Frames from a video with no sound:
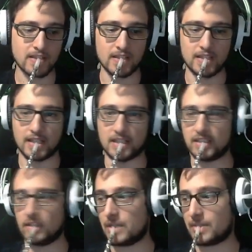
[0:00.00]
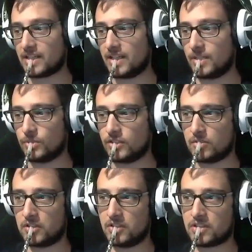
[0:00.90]
He quitado la marca de Twitter
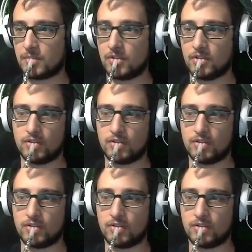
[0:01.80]
porque no he sabido dónde